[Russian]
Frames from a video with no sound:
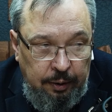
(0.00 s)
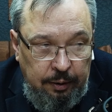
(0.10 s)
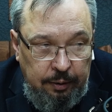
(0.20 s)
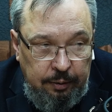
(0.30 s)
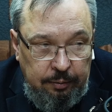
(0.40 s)

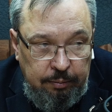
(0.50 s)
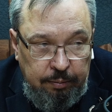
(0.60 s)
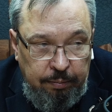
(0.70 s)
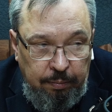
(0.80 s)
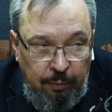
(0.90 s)

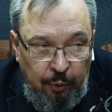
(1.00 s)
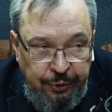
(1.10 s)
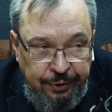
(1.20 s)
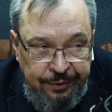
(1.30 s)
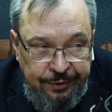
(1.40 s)

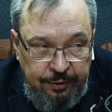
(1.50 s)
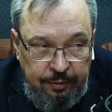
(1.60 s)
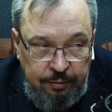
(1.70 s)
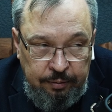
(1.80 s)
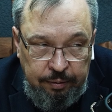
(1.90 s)
Мощность
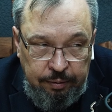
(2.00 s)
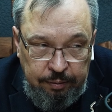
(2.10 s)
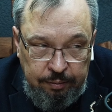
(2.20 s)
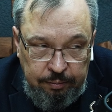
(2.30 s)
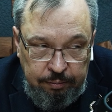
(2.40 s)

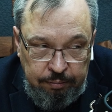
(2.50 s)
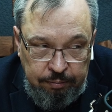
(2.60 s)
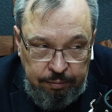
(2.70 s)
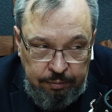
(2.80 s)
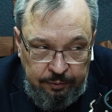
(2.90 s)

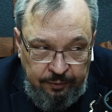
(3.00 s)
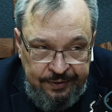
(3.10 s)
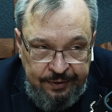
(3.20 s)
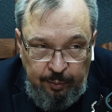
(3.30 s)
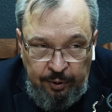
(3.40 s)

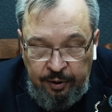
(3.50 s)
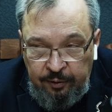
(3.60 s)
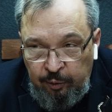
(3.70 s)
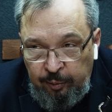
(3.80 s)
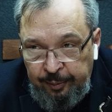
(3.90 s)
20
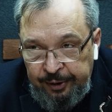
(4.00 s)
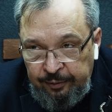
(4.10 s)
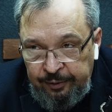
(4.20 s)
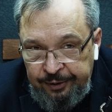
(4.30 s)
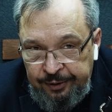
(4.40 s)
миллиардов
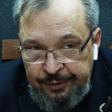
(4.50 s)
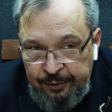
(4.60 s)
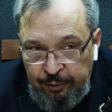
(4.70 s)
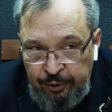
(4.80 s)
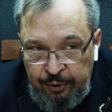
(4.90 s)
кубометров на день
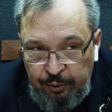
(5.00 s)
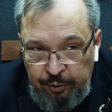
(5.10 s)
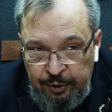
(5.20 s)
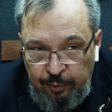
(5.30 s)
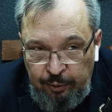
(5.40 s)
сегодняшний
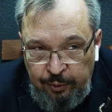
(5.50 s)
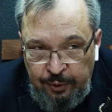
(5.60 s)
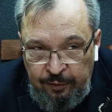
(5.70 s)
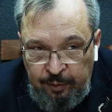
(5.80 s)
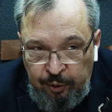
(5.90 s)
он
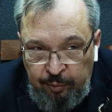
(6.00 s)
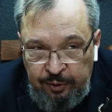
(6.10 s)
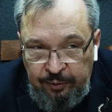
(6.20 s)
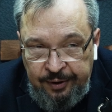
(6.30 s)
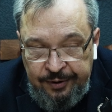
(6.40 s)
используется в объеме
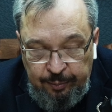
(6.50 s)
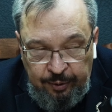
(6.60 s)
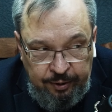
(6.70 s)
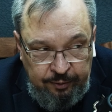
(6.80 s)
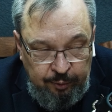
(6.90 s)
12
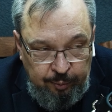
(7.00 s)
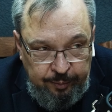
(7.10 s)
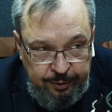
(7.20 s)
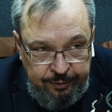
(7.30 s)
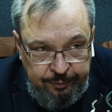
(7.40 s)
миллиардов
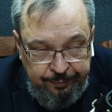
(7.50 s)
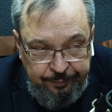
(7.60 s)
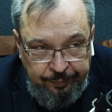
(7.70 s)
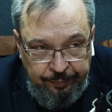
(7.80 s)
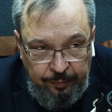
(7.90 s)
кубометров
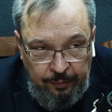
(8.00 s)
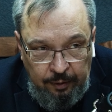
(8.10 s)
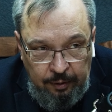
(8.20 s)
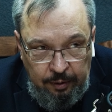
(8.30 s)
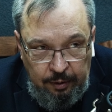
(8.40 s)

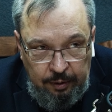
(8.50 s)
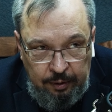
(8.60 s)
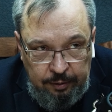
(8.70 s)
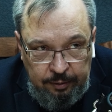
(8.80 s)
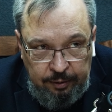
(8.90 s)

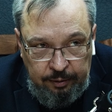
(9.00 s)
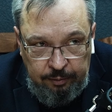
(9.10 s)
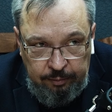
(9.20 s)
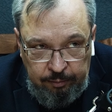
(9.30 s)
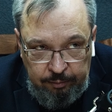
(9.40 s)

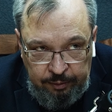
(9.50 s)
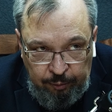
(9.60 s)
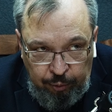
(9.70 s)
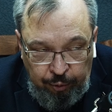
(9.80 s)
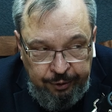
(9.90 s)

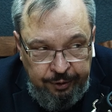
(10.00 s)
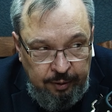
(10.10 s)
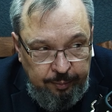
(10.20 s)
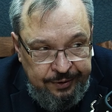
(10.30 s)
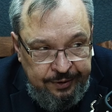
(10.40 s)
уходит
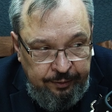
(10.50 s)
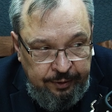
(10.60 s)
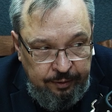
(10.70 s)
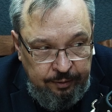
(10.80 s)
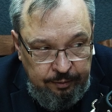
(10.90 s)
на
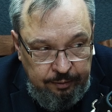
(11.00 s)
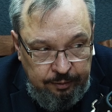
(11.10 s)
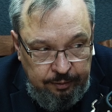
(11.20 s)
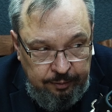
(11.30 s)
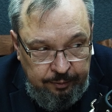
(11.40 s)
поставки э,
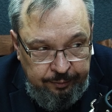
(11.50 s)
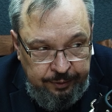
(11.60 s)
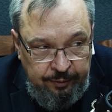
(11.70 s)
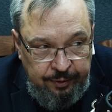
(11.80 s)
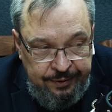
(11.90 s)
в
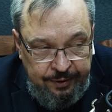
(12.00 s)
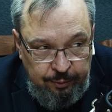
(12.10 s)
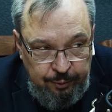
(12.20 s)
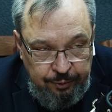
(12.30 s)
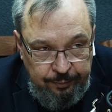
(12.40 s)

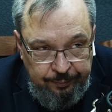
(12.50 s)
Евросоюз.